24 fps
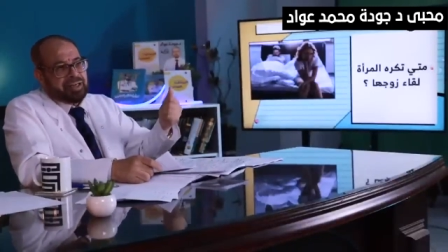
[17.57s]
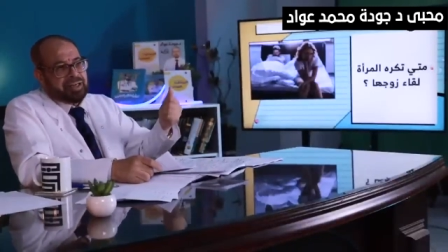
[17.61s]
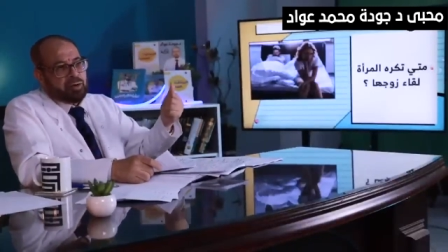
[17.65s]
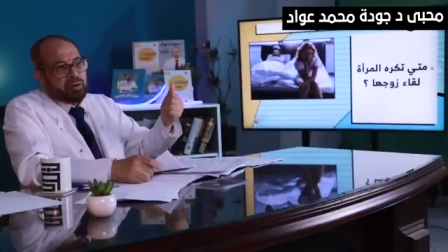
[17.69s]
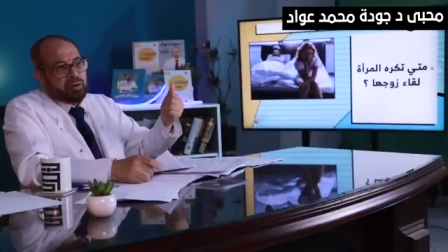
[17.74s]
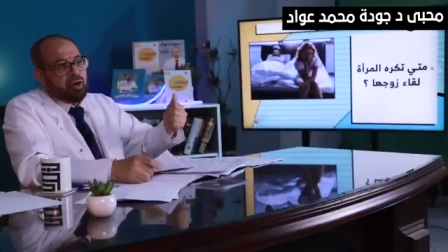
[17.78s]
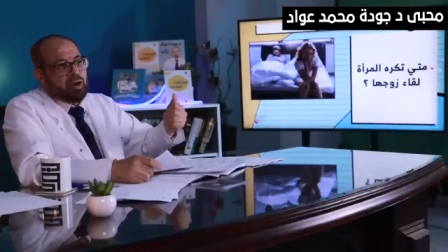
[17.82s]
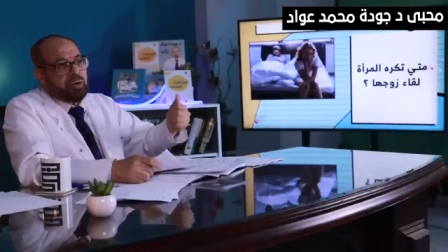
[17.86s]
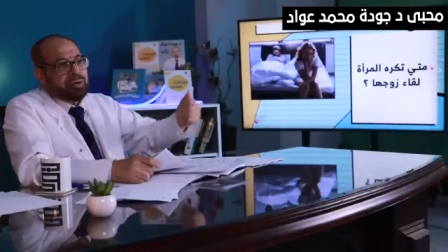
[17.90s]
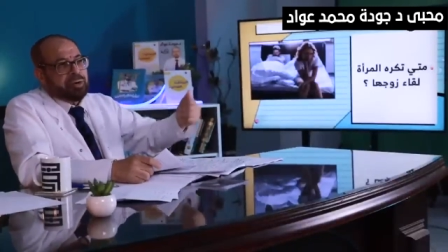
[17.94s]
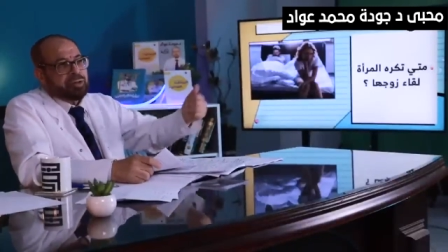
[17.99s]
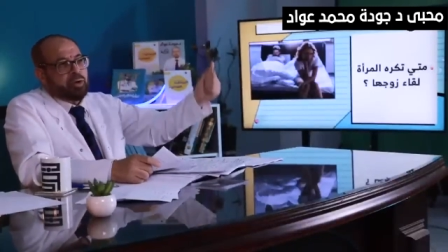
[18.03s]

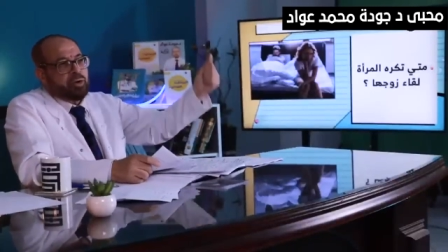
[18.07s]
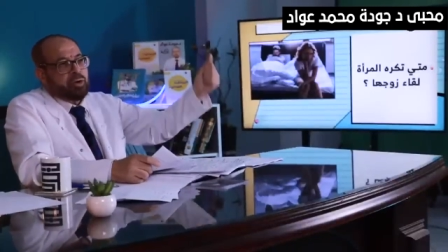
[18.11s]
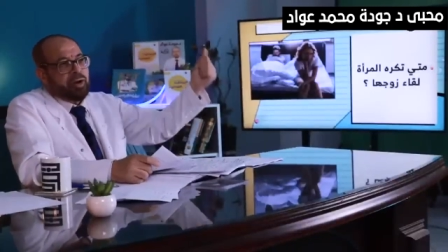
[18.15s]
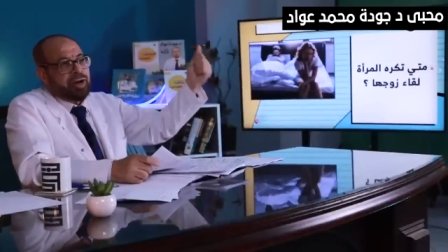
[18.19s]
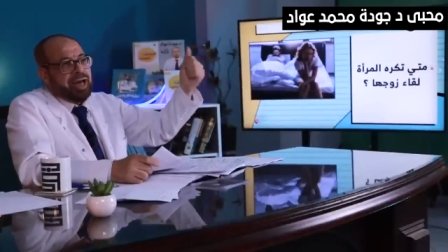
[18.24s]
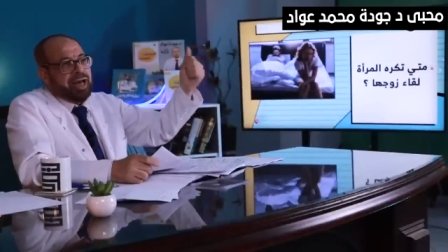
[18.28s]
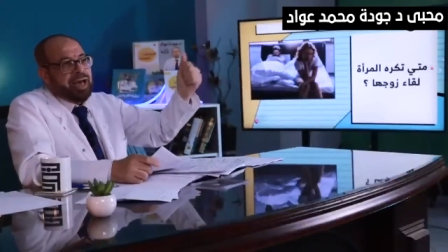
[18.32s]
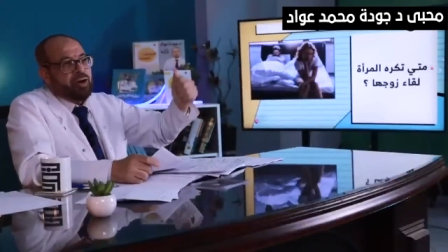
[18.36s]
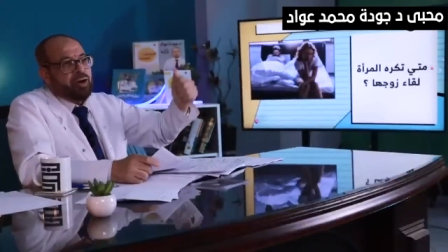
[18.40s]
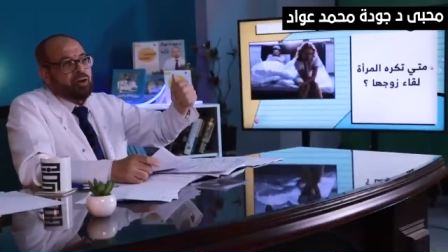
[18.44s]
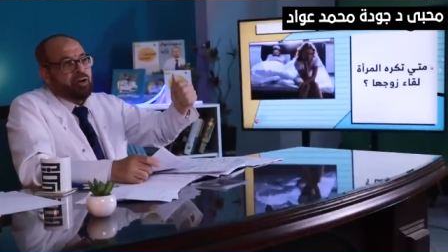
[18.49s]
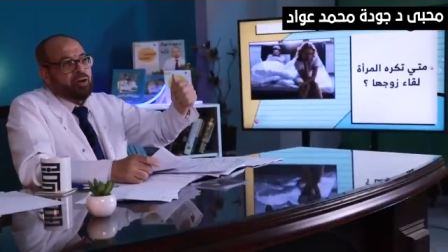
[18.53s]
كل ما تقول له
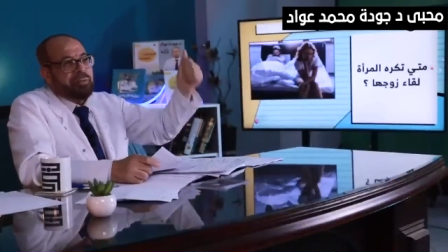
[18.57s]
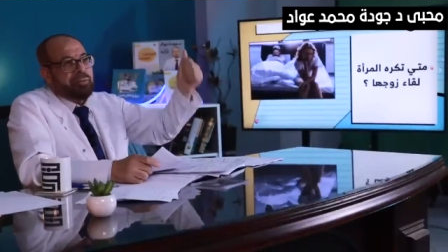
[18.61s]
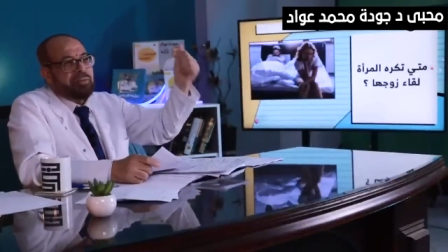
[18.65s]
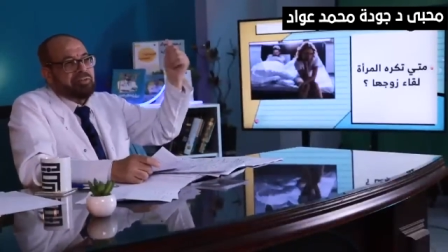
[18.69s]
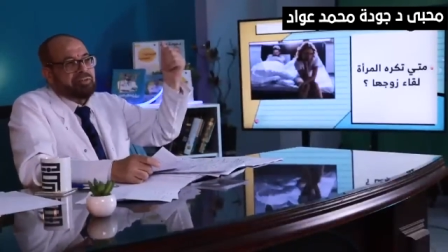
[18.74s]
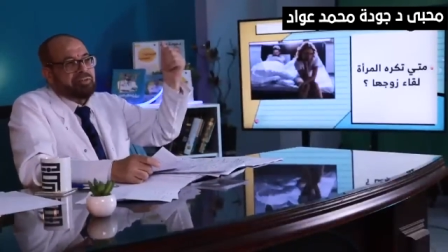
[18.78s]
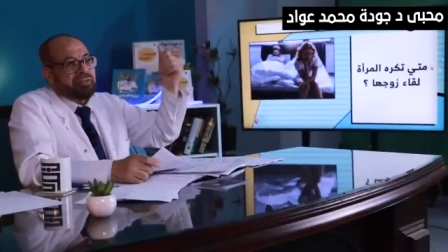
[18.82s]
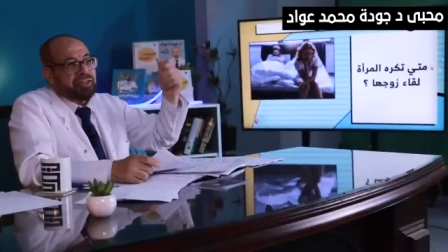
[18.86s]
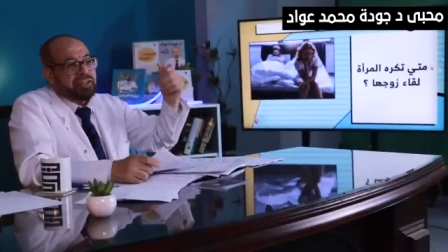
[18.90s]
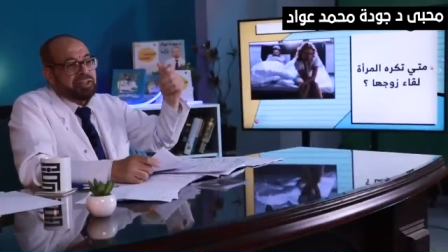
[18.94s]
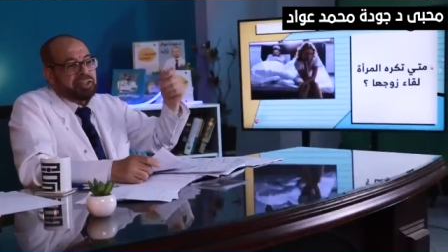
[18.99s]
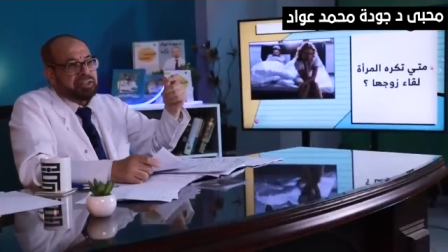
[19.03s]
على حاجة يقول لها
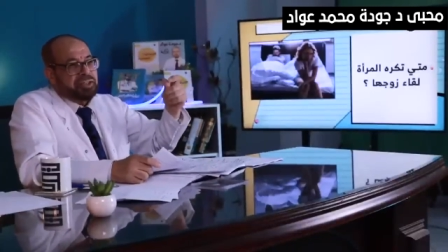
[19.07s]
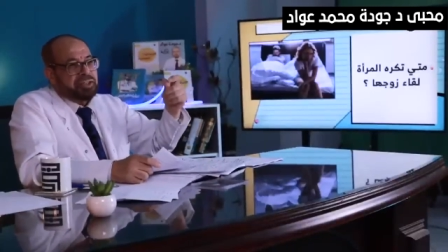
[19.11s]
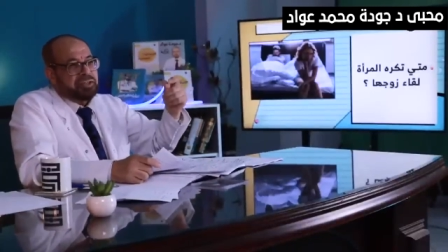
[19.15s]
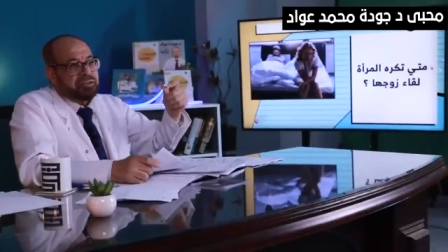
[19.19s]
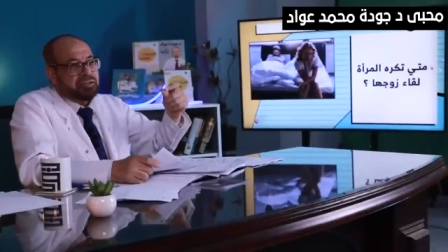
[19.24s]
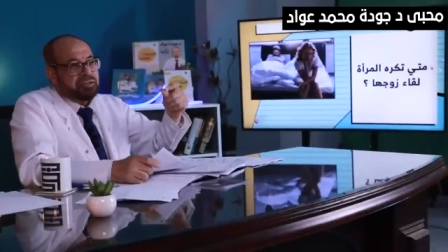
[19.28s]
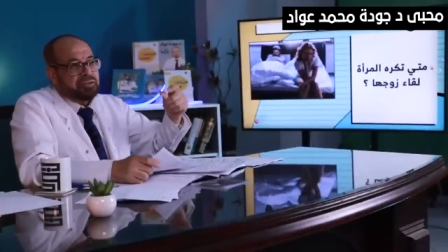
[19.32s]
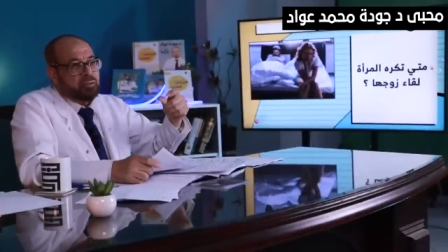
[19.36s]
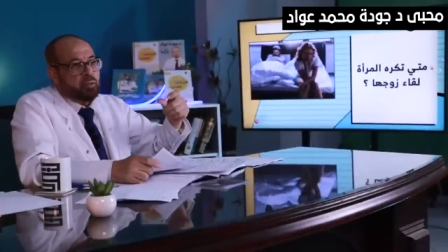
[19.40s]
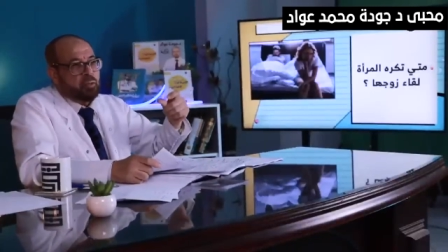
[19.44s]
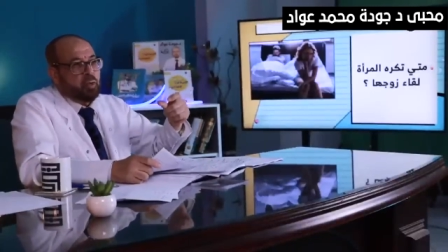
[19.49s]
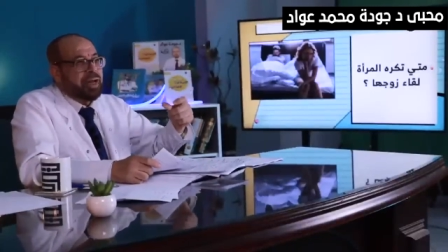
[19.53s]
مفيش
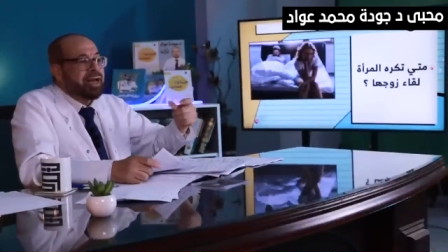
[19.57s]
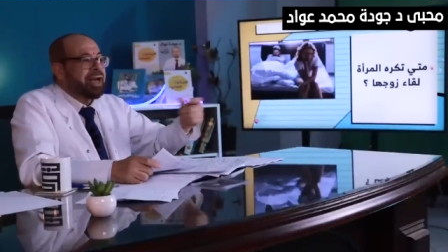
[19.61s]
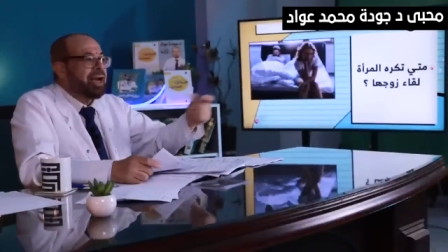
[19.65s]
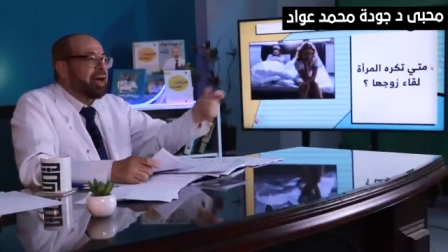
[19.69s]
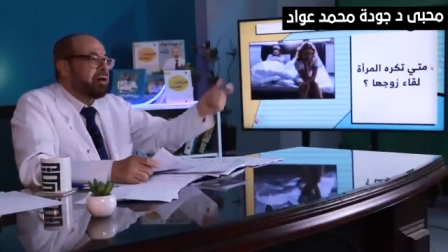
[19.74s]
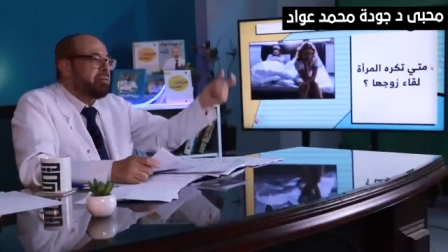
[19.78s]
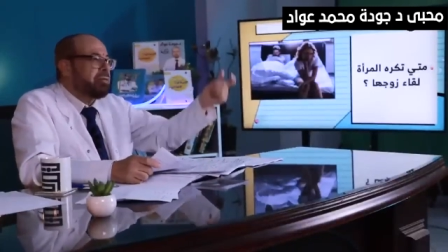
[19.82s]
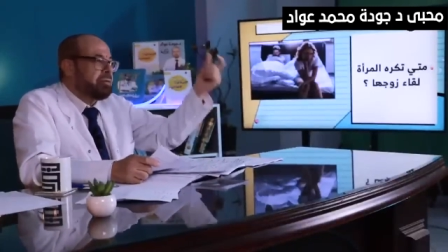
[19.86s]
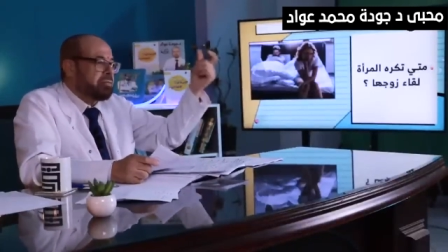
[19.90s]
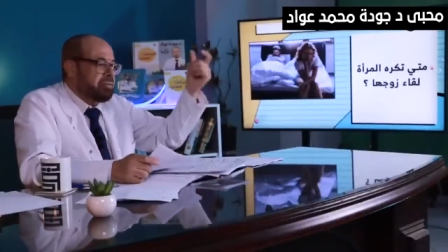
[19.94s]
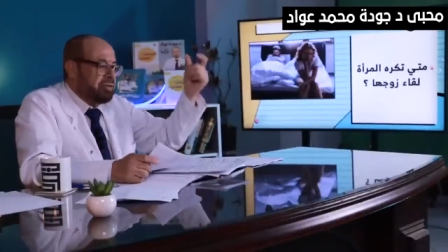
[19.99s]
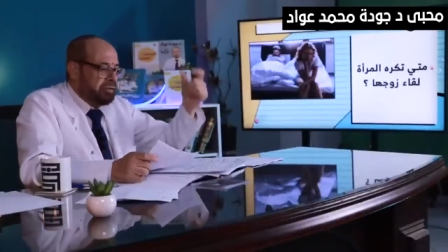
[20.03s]
وأنا
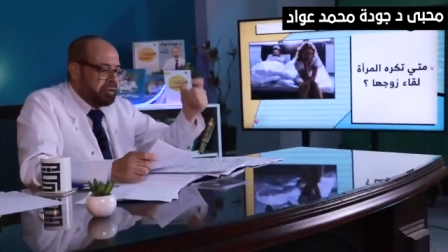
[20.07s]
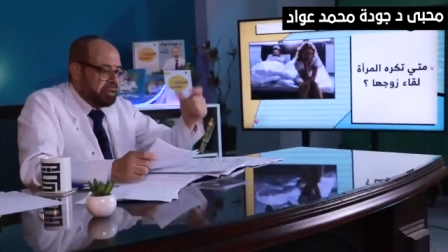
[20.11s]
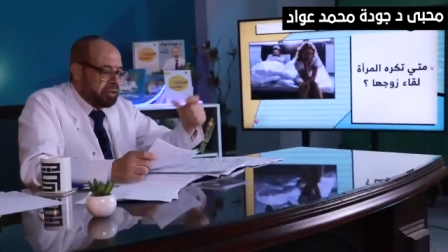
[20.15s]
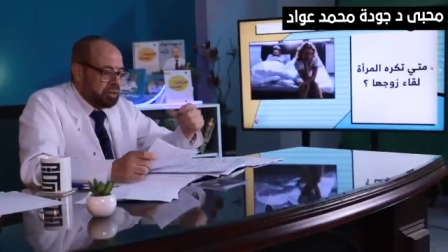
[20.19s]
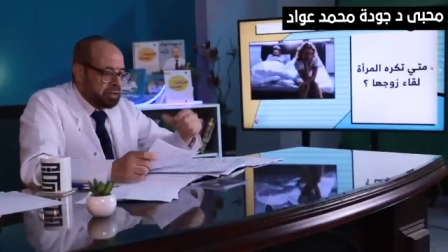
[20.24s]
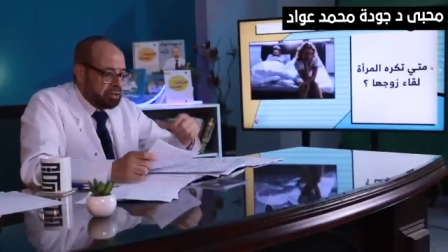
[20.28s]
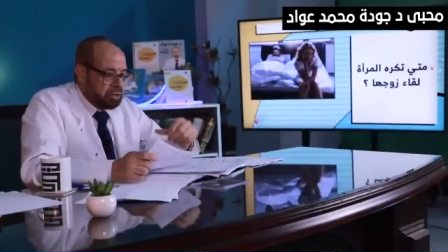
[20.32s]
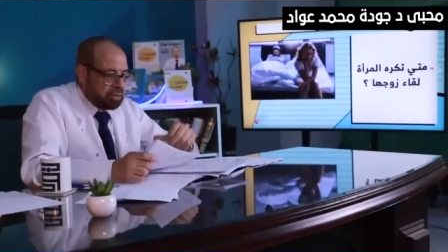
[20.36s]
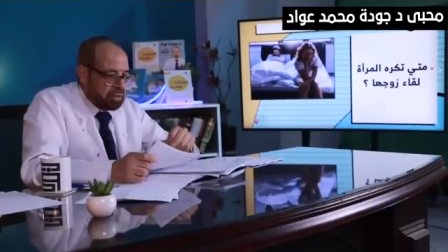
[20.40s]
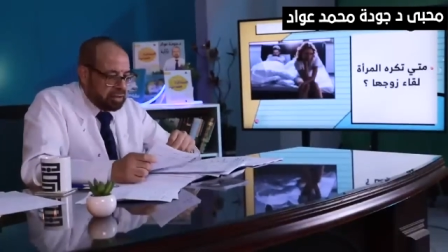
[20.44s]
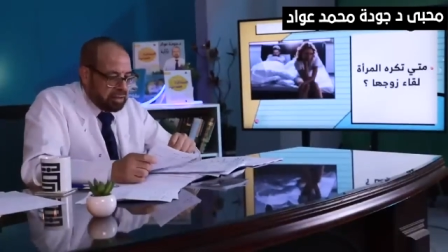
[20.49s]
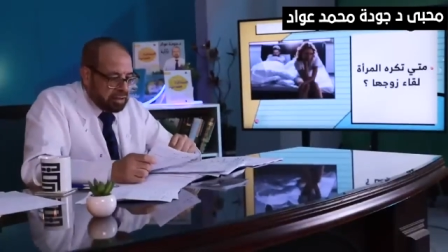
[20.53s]
كمان
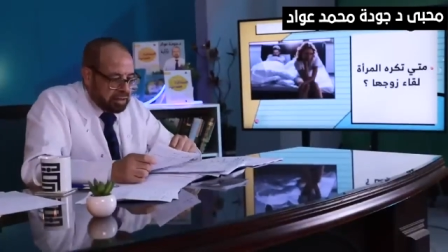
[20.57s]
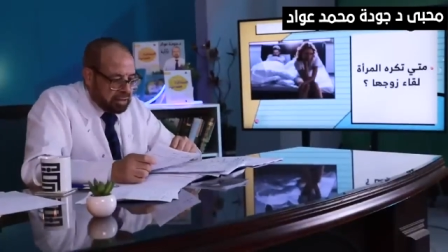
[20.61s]
مفيش